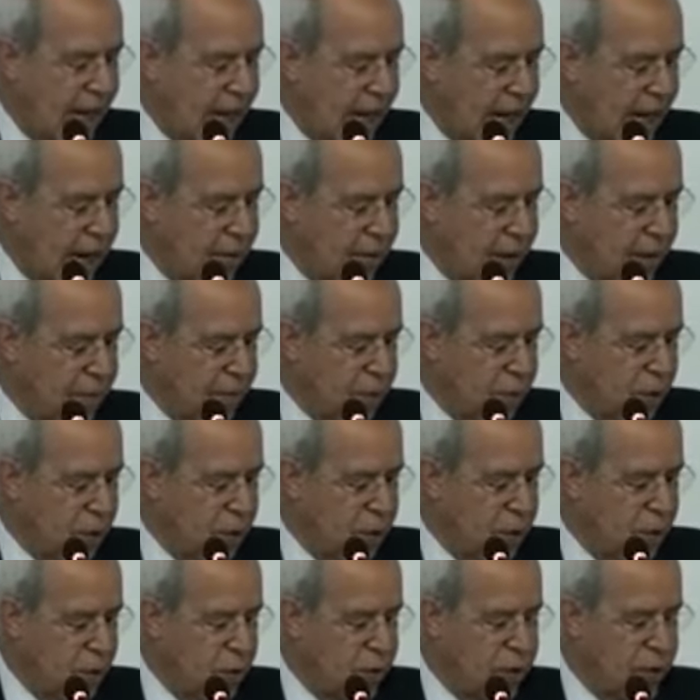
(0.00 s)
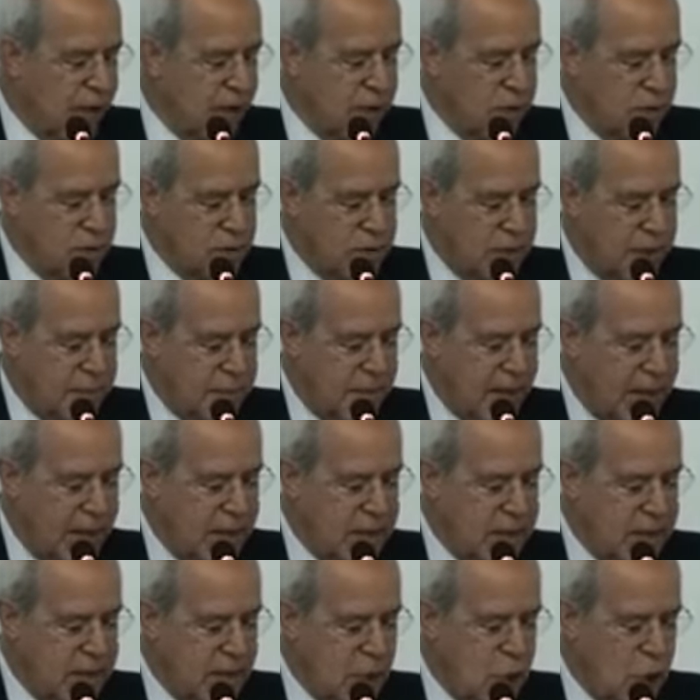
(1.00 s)
el abandono de los
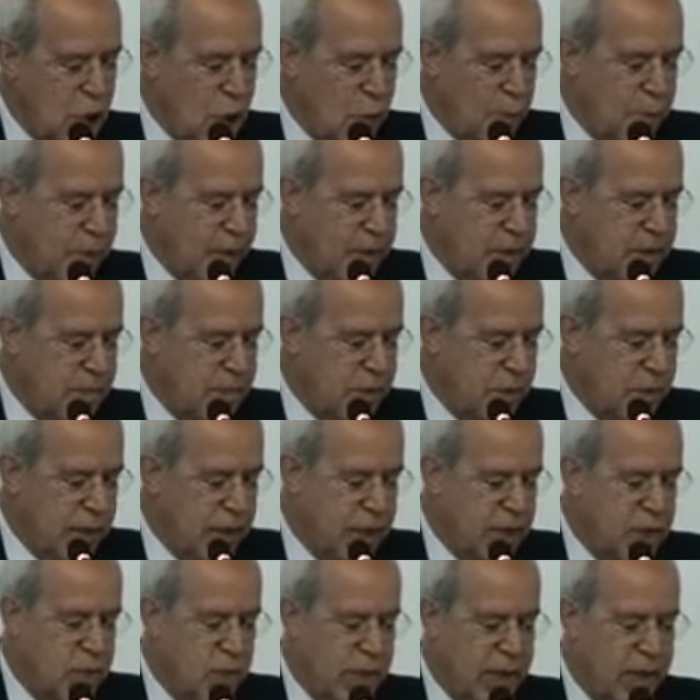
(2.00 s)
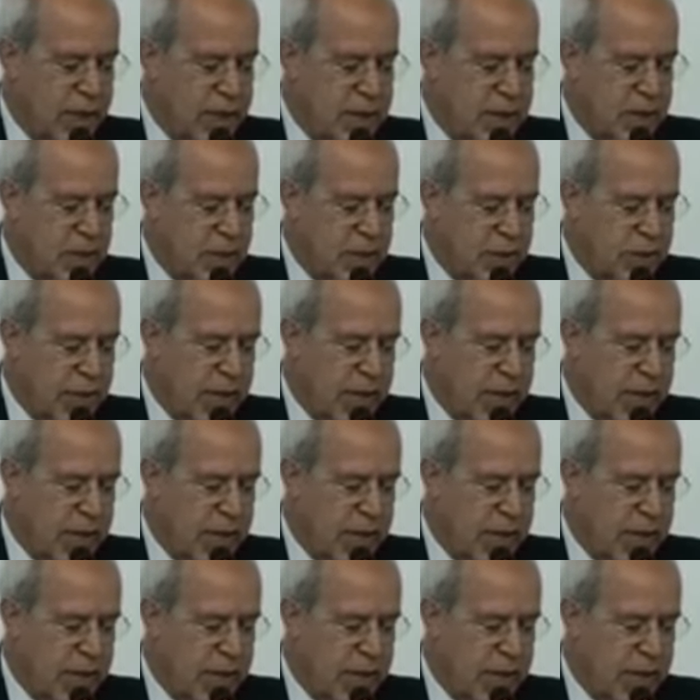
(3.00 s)
demás, lo mismo que su elección